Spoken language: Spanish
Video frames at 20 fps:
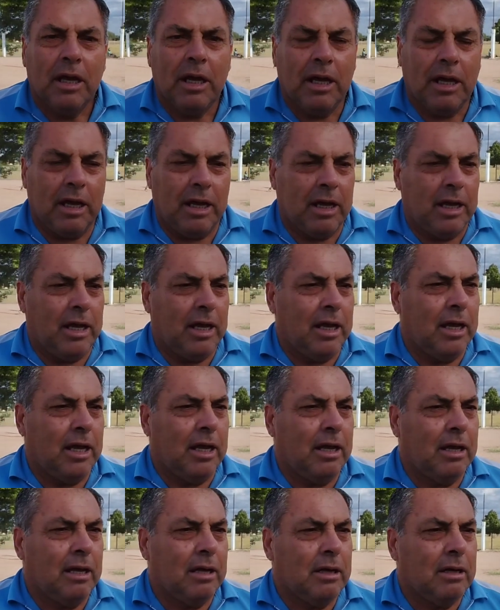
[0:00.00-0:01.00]

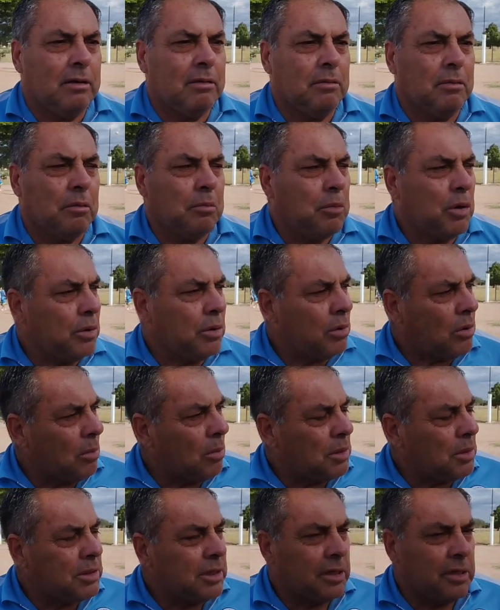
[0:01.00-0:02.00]
Eh, bueno,
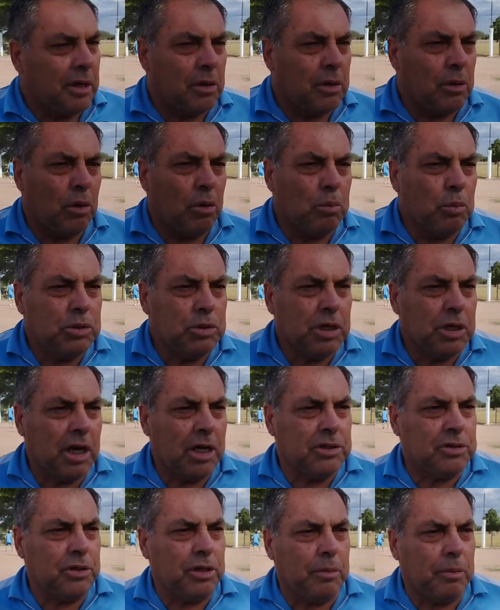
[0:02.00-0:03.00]
conversando ahí con los
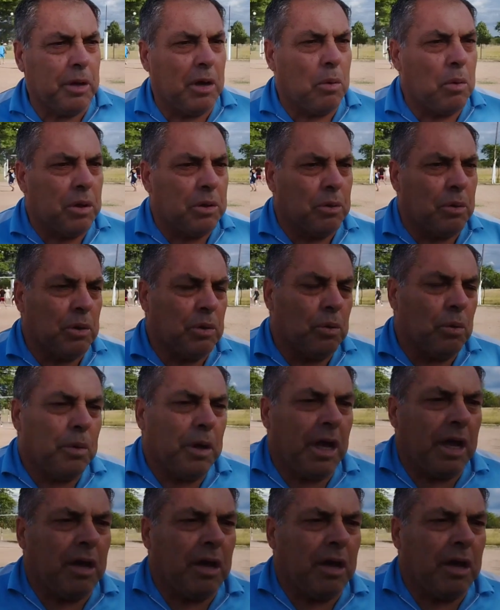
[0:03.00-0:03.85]
muchachos, de vez en cuando cuando